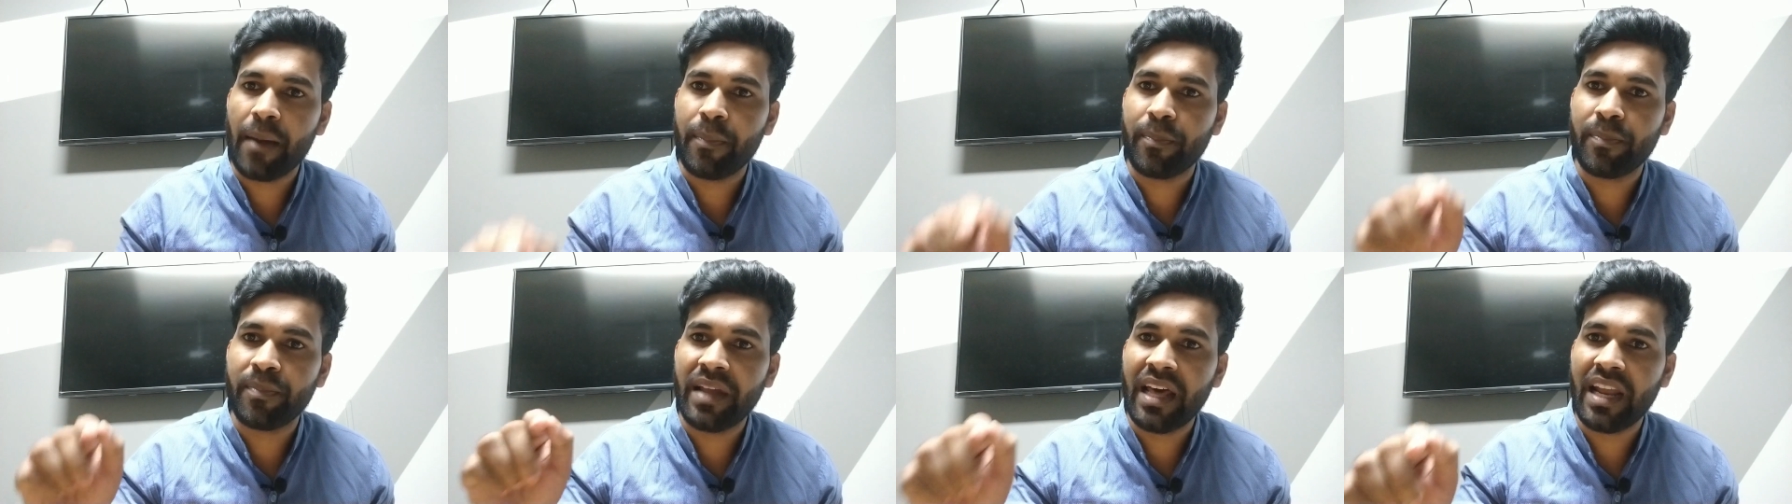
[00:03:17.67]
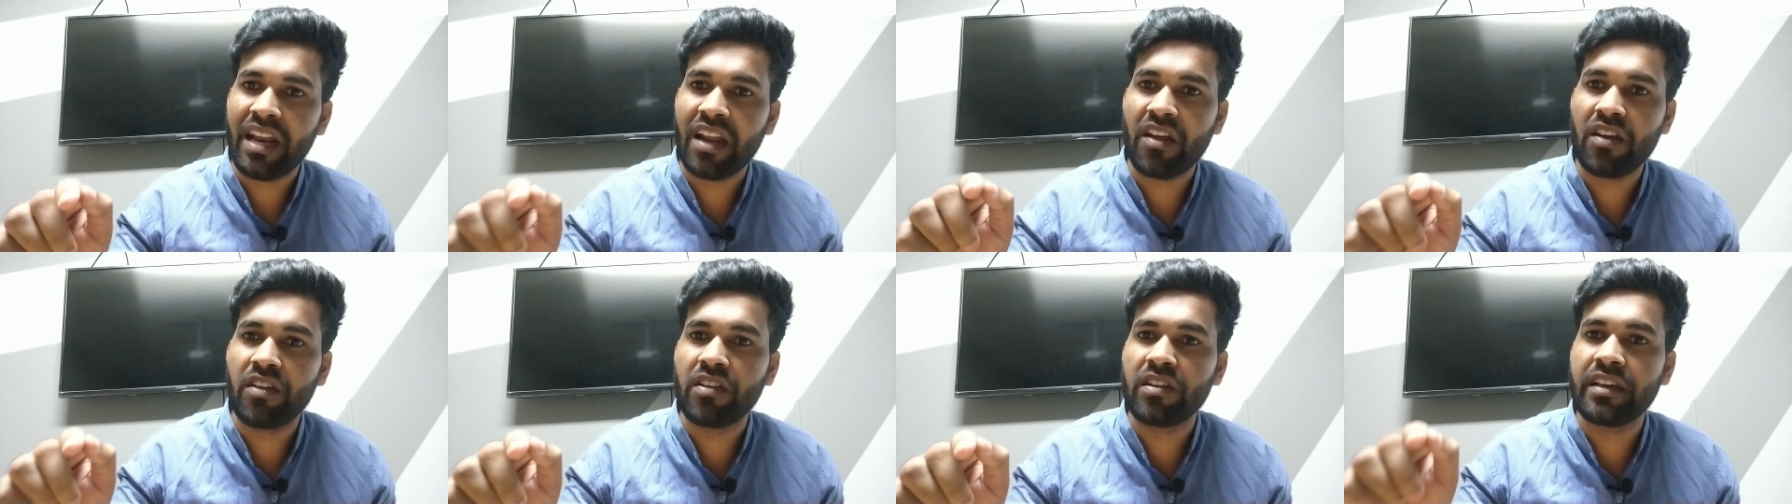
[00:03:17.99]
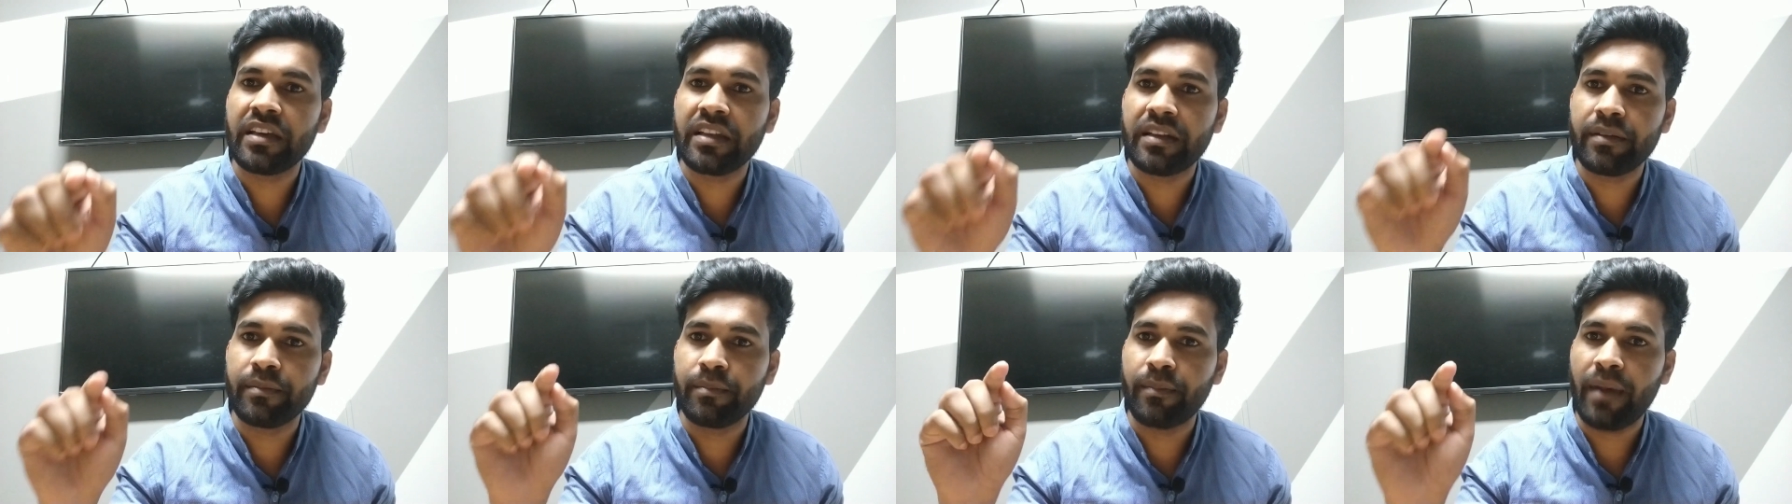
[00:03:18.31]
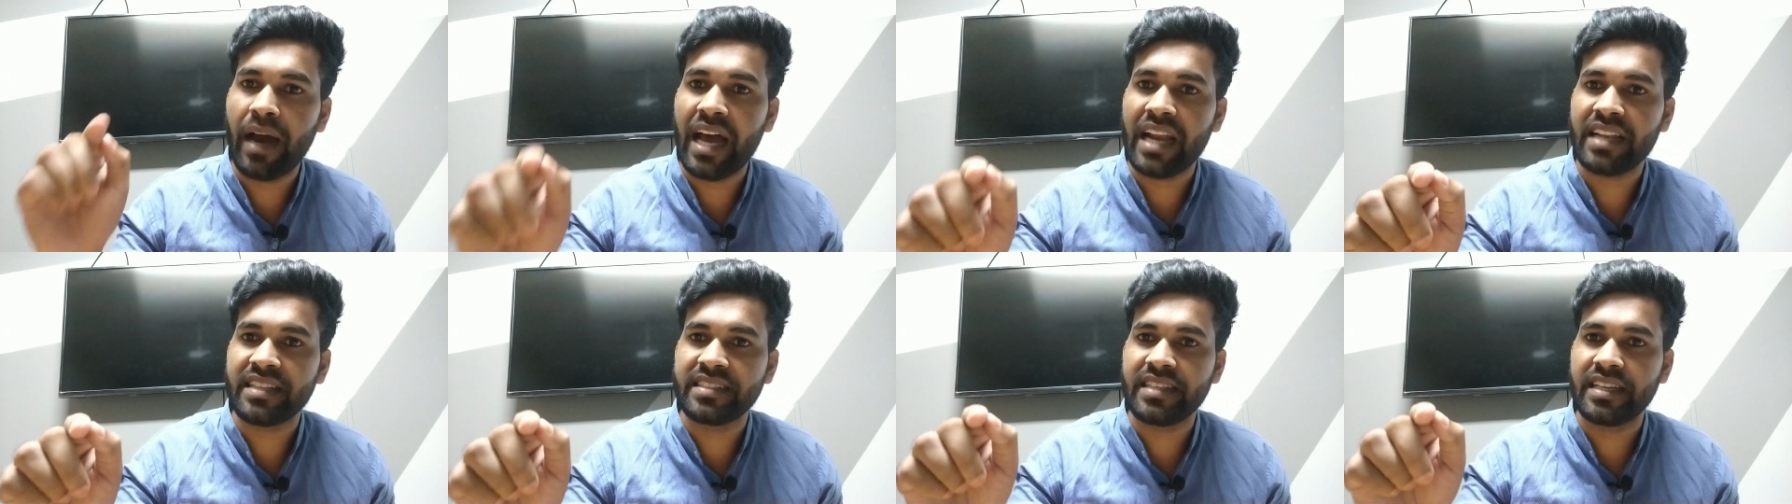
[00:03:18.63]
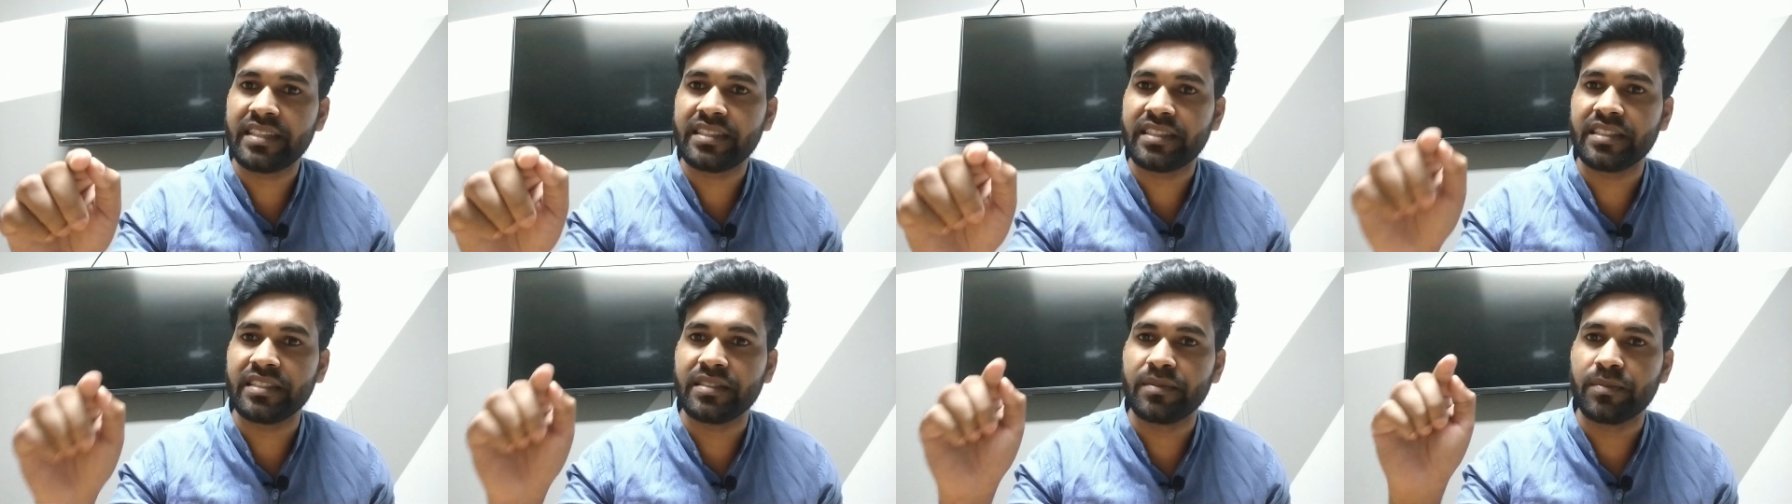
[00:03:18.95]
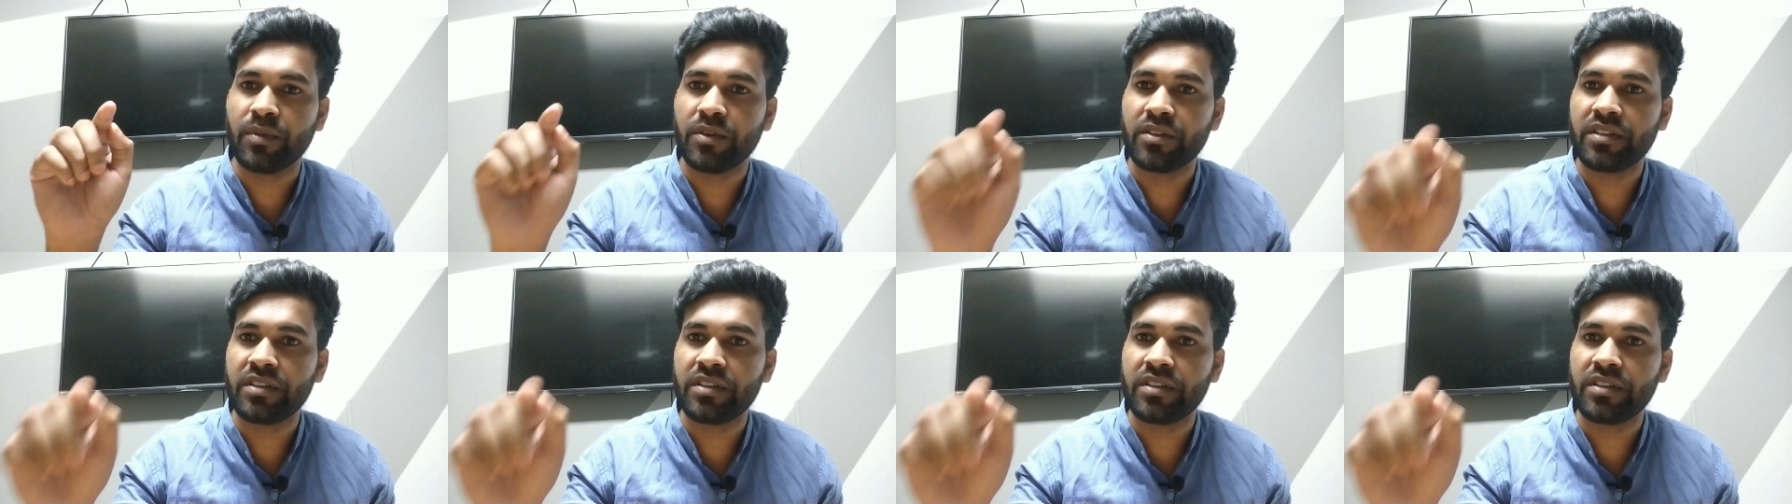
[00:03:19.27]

আপনারা হলেন মার জাতি